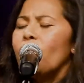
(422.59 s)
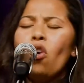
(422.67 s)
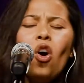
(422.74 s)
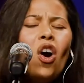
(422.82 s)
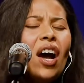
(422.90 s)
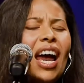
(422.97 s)

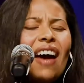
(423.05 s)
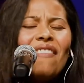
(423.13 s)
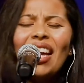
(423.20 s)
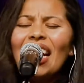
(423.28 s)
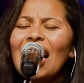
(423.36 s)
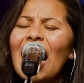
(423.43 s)
voy a
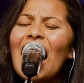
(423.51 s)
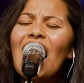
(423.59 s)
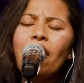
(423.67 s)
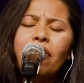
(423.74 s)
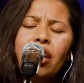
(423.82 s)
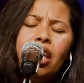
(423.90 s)
ver la
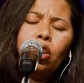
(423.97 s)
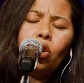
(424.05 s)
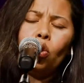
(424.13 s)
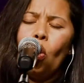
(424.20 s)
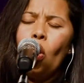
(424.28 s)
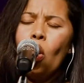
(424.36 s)

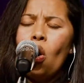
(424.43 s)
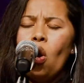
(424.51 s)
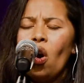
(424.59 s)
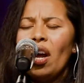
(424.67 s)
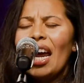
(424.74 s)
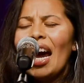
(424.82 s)

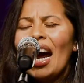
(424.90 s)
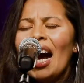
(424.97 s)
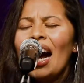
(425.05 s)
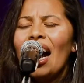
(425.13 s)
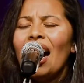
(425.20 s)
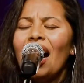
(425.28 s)
victoria.
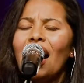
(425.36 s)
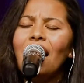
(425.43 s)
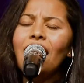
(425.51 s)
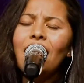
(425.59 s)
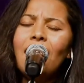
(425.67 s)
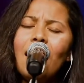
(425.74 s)

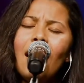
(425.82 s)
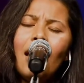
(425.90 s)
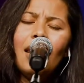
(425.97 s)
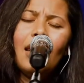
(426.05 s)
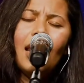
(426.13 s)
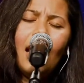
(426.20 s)

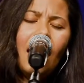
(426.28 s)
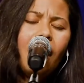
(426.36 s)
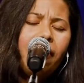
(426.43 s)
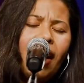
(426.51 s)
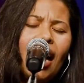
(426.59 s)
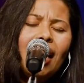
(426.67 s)

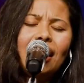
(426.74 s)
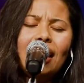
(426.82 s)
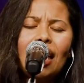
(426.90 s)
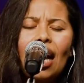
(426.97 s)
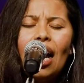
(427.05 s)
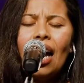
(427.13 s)
La
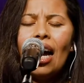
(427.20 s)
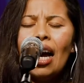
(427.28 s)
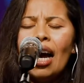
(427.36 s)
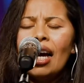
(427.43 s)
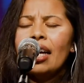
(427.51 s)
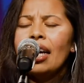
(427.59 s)

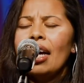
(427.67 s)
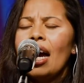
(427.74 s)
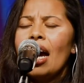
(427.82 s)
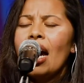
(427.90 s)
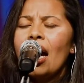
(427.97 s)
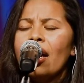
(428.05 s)

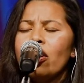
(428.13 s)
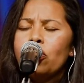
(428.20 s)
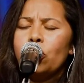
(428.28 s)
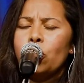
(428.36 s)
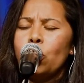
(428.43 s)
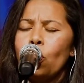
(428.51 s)
batalla
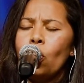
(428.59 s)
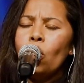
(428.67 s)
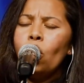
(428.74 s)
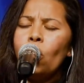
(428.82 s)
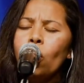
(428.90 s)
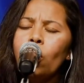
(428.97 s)
es
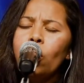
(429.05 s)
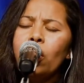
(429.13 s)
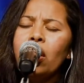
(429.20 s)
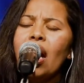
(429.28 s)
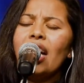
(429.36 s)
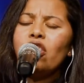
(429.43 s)

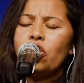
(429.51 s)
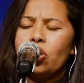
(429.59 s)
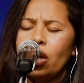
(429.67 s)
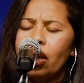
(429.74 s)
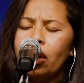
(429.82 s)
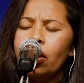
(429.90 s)
tuya,
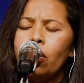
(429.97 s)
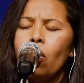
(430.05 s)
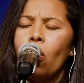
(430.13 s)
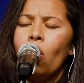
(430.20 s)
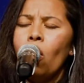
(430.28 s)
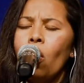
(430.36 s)

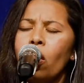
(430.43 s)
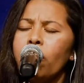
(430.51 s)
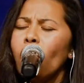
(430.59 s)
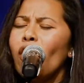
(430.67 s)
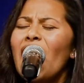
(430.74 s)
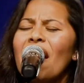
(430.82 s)
Señor.
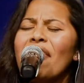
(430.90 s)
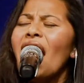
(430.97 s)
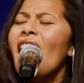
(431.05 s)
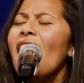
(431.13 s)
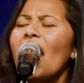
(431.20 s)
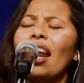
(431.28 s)
Voy a
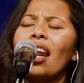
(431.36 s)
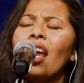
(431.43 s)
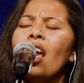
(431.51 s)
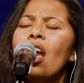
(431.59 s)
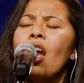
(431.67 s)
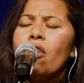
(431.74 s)
ver.
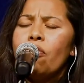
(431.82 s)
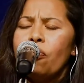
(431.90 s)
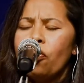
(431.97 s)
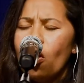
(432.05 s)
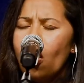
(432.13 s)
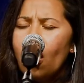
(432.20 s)

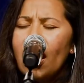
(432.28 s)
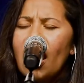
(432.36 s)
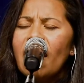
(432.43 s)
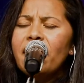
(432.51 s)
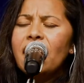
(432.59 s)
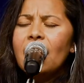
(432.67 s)
Voy
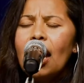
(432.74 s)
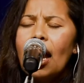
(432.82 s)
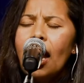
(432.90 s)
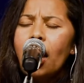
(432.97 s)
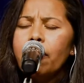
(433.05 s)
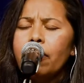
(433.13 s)
a ver
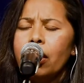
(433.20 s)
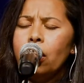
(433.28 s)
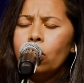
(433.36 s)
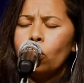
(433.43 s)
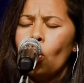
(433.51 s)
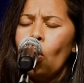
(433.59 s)
la
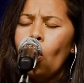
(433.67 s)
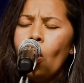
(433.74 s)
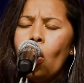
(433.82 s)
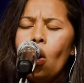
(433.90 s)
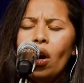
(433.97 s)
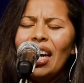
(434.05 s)

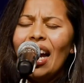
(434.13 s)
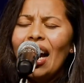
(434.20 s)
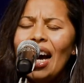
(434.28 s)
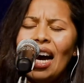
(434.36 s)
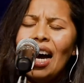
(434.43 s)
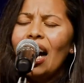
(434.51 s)

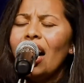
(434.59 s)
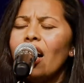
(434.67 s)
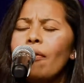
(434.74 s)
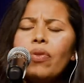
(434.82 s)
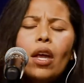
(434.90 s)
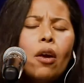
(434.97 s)
victoria,
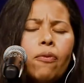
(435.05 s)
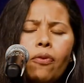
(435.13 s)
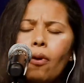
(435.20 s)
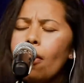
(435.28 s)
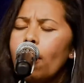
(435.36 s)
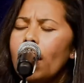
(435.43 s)

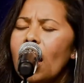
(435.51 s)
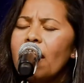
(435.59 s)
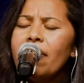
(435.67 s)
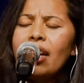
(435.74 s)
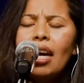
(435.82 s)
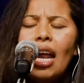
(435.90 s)
voy
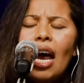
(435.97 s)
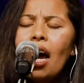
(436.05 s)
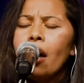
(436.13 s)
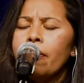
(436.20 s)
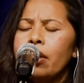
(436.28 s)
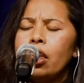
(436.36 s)
a ver la
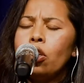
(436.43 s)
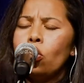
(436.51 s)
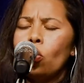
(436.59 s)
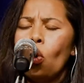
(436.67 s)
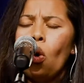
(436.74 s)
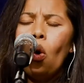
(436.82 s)

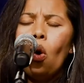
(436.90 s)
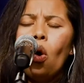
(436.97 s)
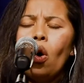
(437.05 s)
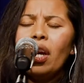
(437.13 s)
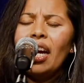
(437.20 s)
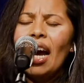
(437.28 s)

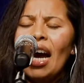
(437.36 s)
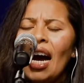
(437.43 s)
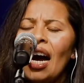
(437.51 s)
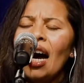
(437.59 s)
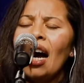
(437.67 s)
victoria.